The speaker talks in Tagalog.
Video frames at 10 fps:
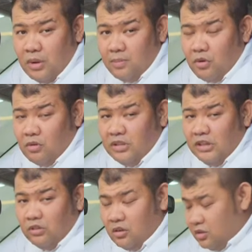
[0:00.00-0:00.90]
na po ako
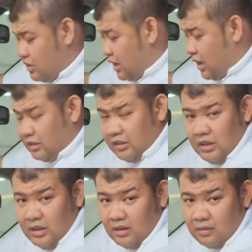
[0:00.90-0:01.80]
dito sa
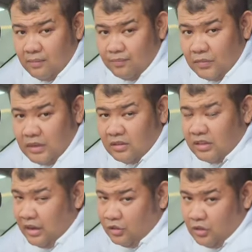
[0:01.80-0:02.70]
ating
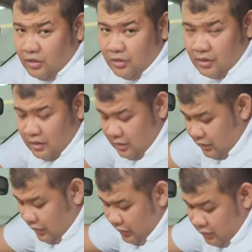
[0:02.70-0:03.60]
Triton.
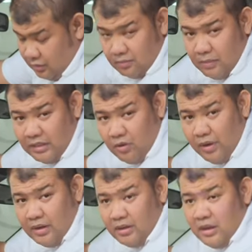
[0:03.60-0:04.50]
And by the
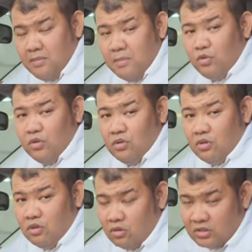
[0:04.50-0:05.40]
way, iba po
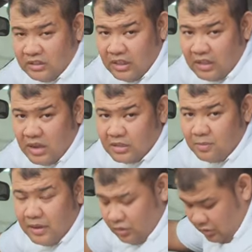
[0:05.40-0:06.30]
yung seat
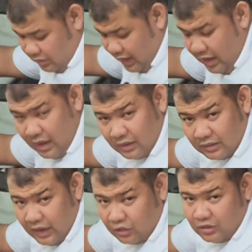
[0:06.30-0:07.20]
adjustment ng
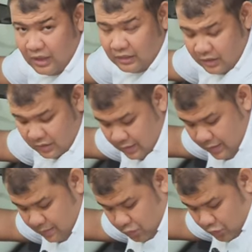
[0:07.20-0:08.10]
Triton natin.
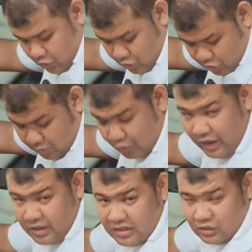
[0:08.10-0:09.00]
Kung gusto niyo po
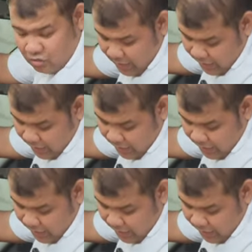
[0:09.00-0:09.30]
i-adjust yung